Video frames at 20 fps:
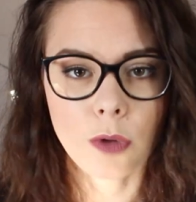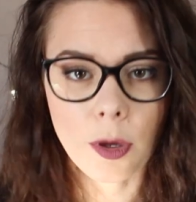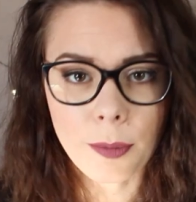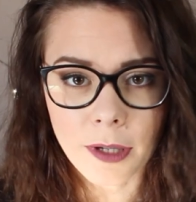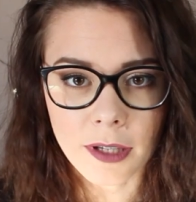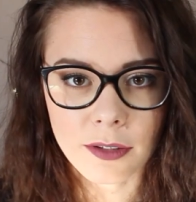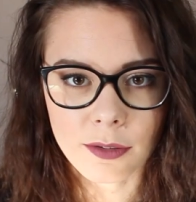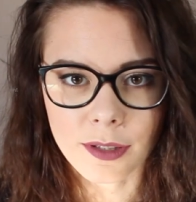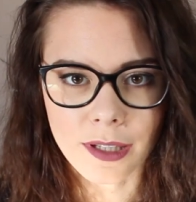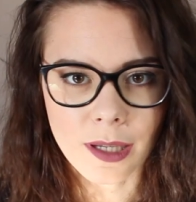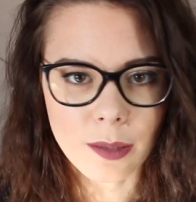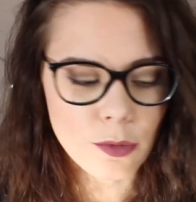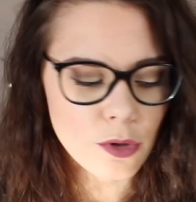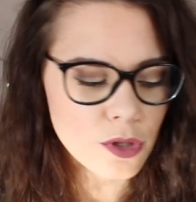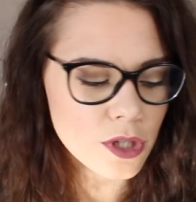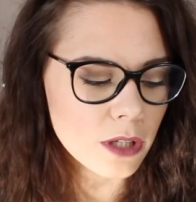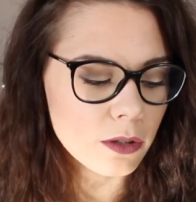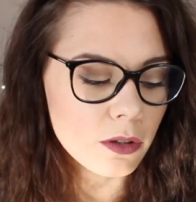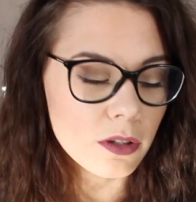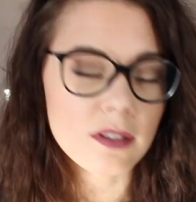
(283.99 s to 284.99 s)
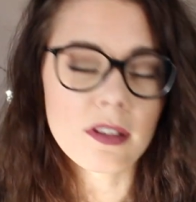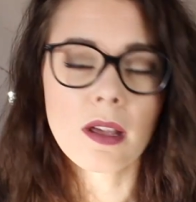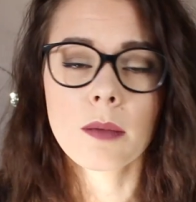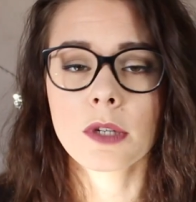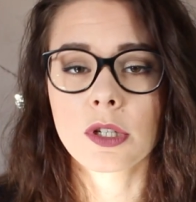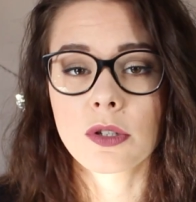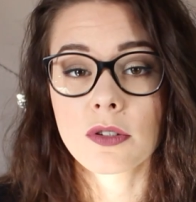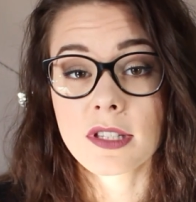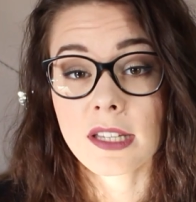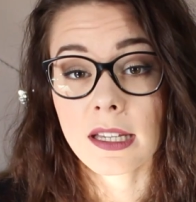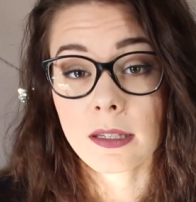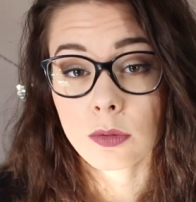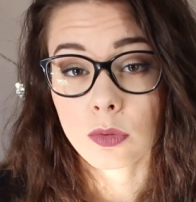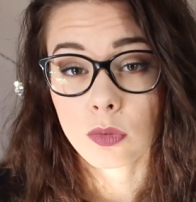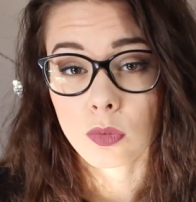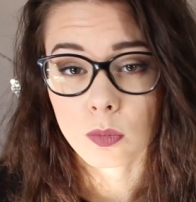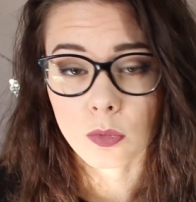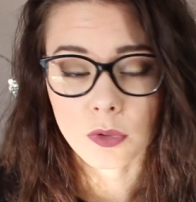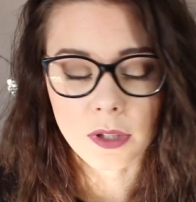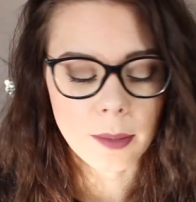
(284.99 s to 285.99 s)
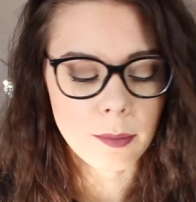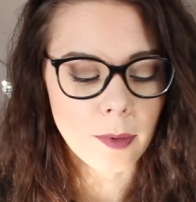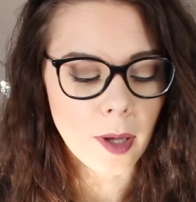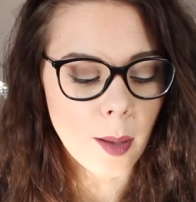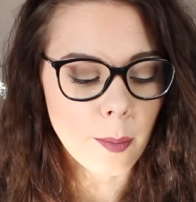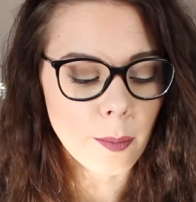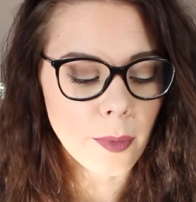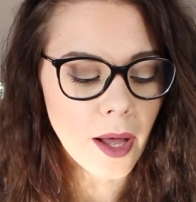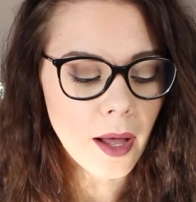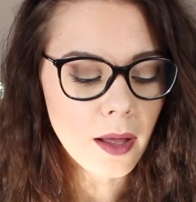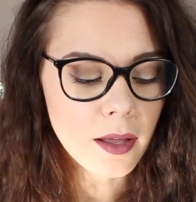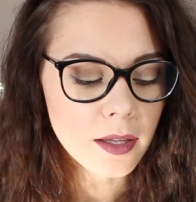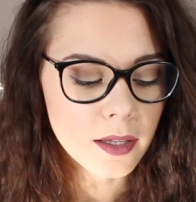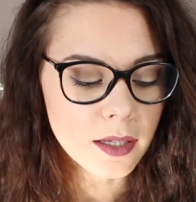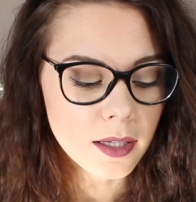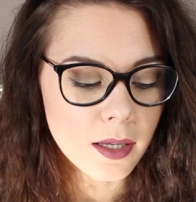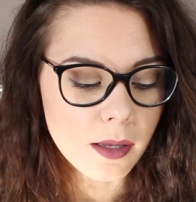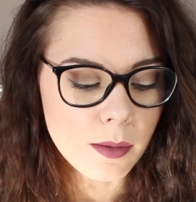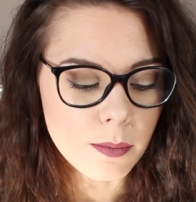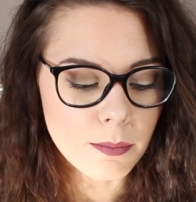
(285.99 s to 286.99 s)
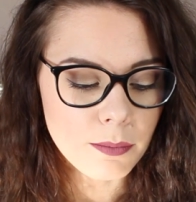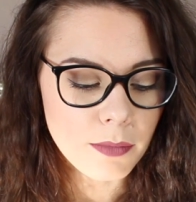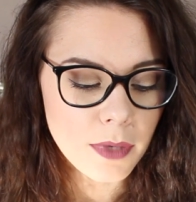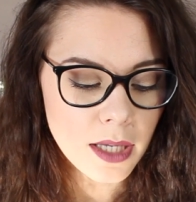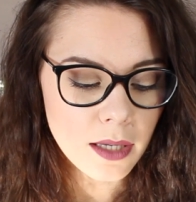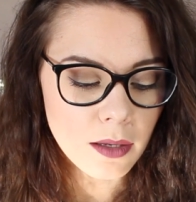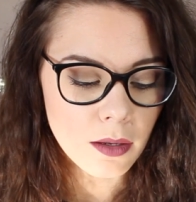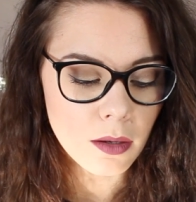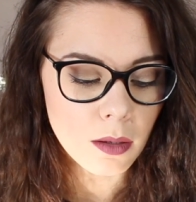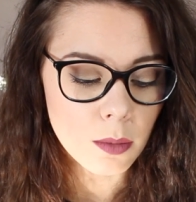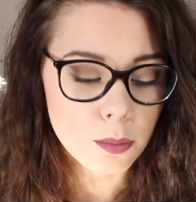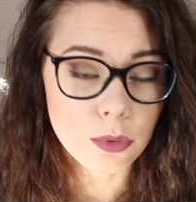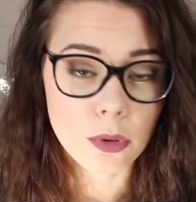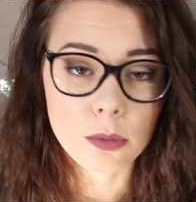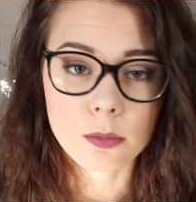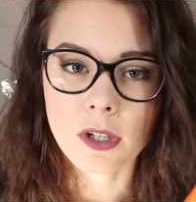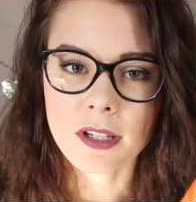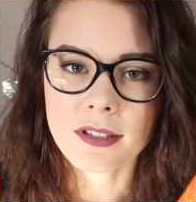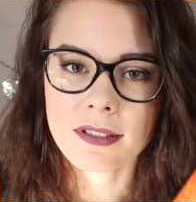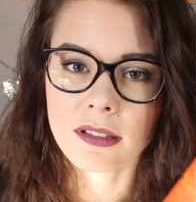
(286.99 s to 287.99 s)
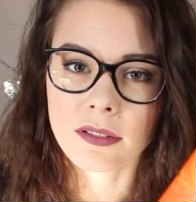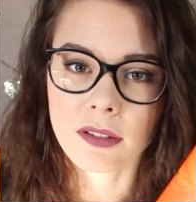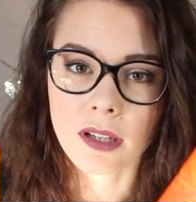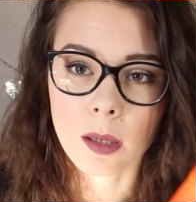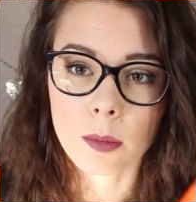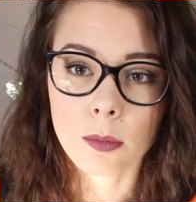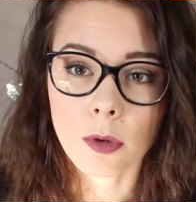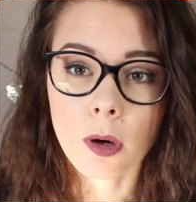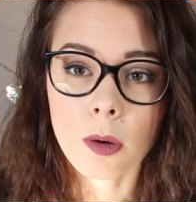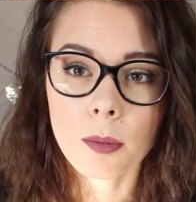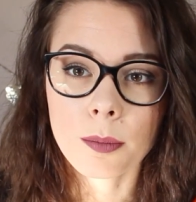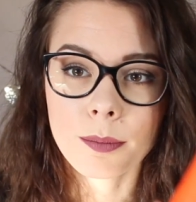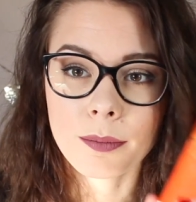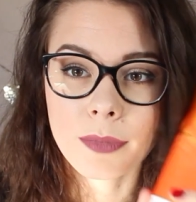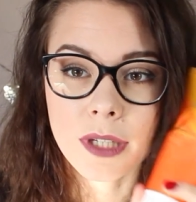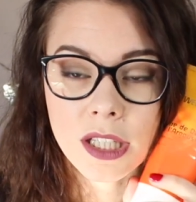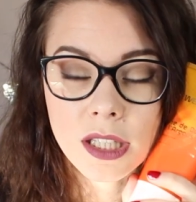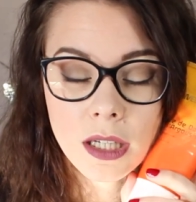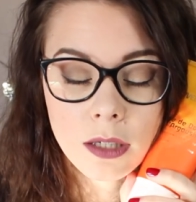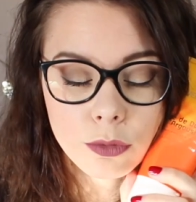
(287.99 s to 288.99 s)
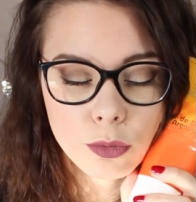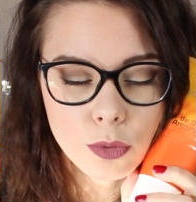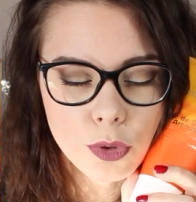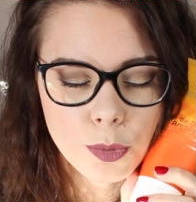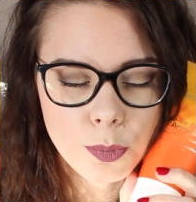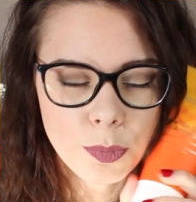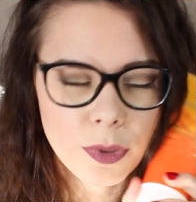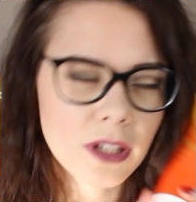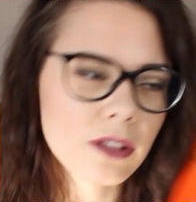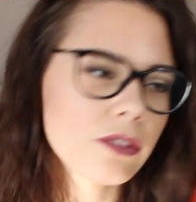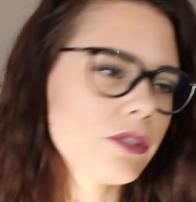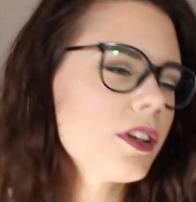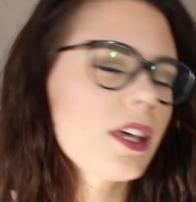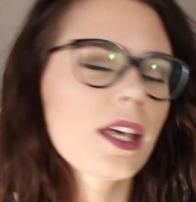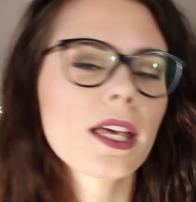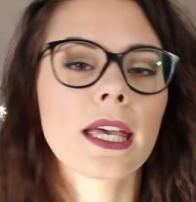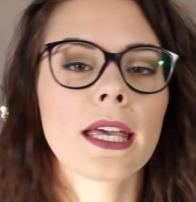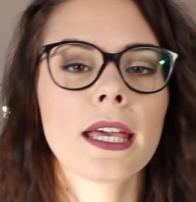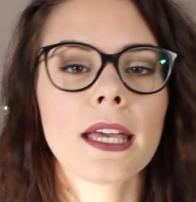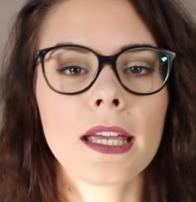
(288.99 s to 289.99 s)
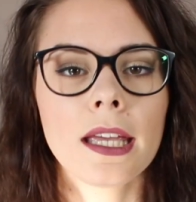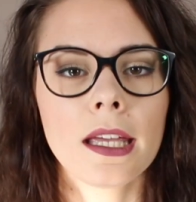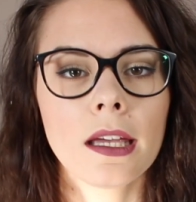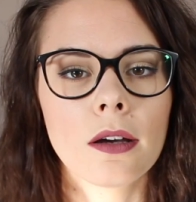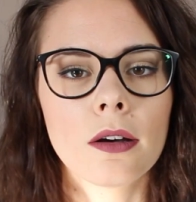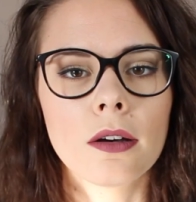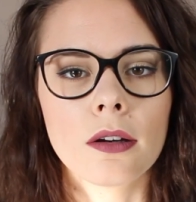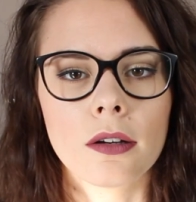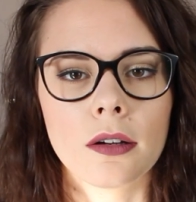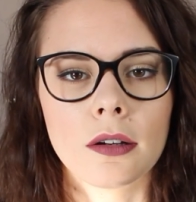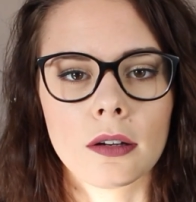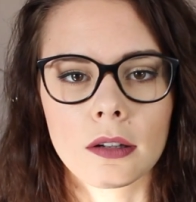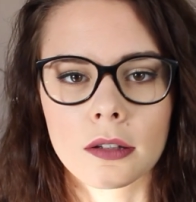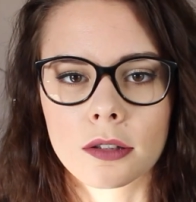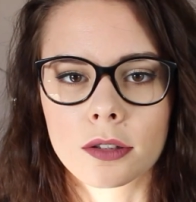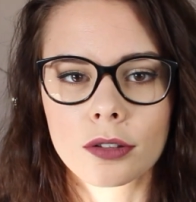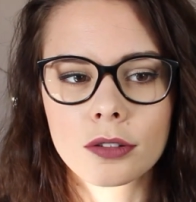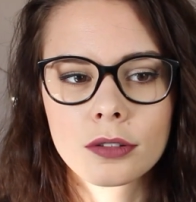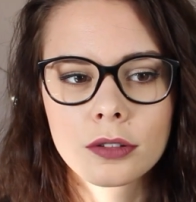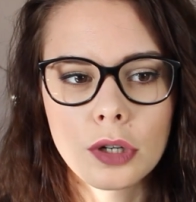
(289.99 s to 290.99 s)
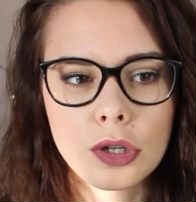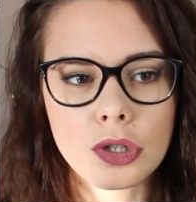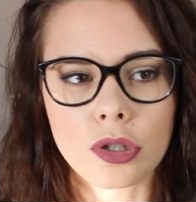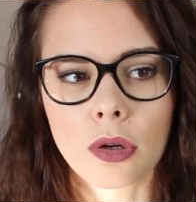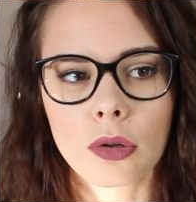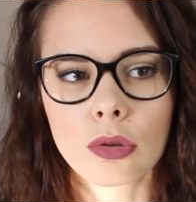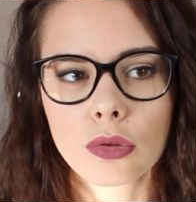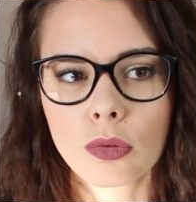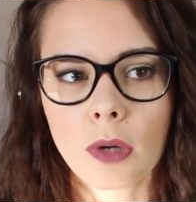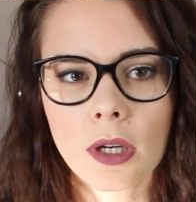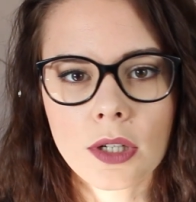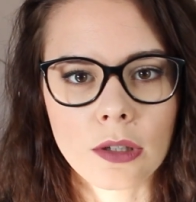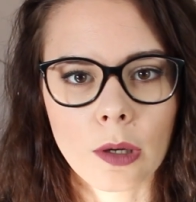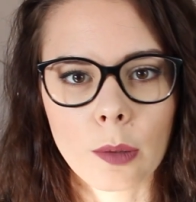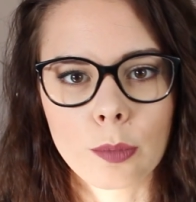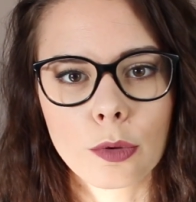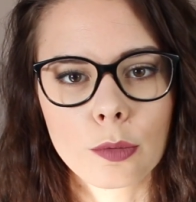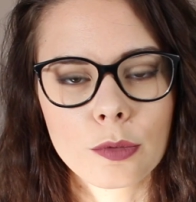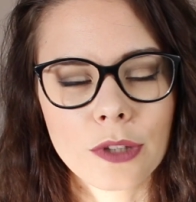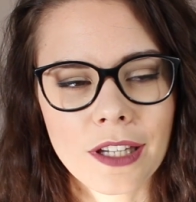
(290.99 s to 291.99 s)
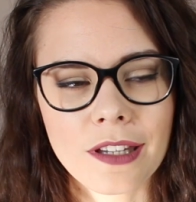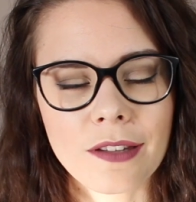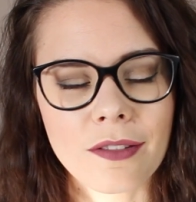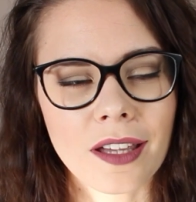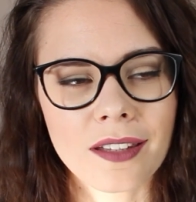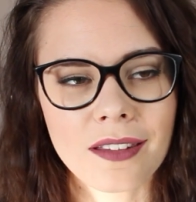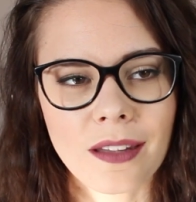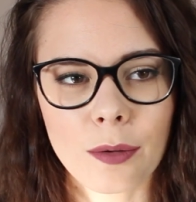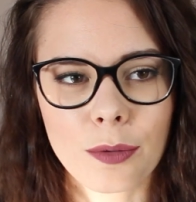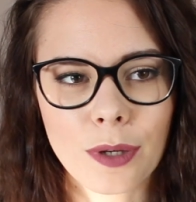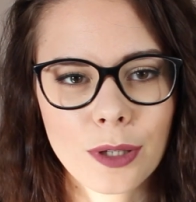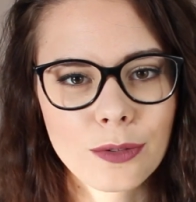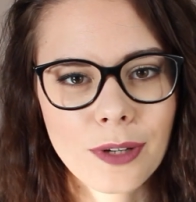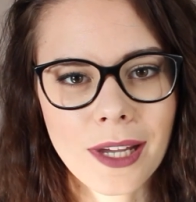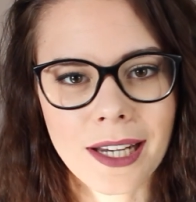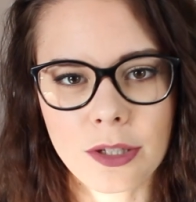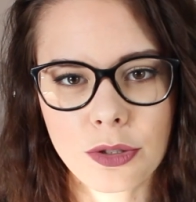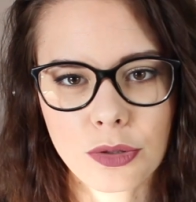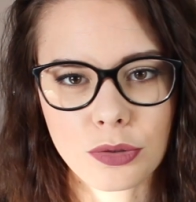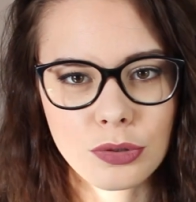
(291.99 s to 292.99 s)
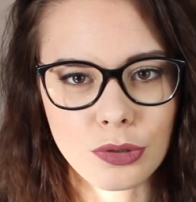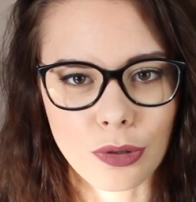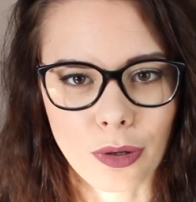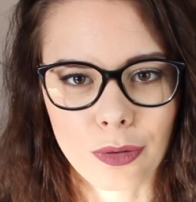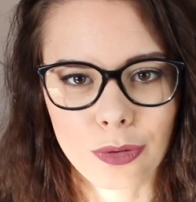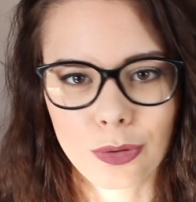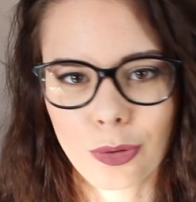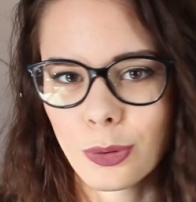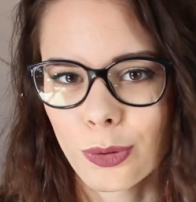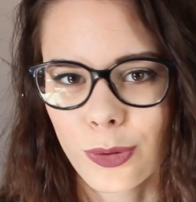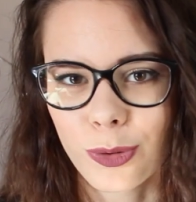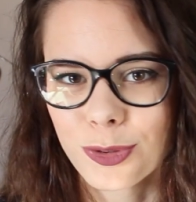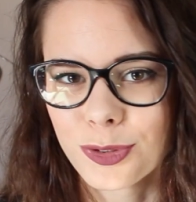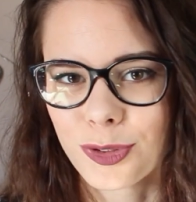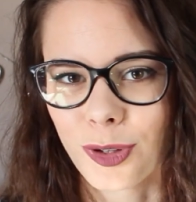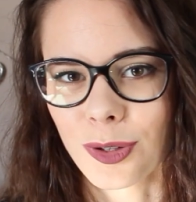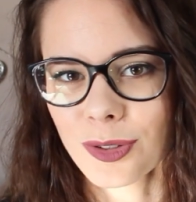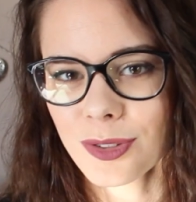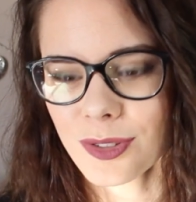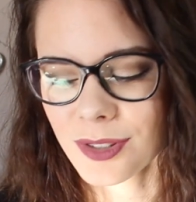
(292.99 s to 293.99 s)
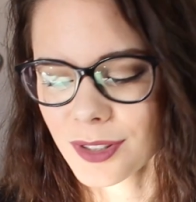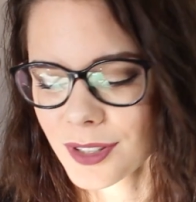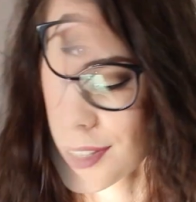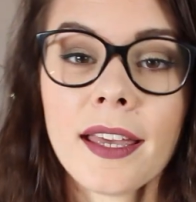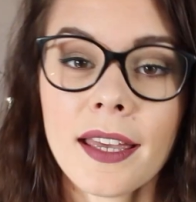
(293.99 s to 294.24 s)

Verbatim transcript: Moi personnellement j'adore ça mais je sais que tout le monde n'aimera pas mais euh, pour moi c'est vraiment mes gels douche préférés et euh, quand je reçois genre pour mon anniversaire ou à Noël je suis genre trop contente.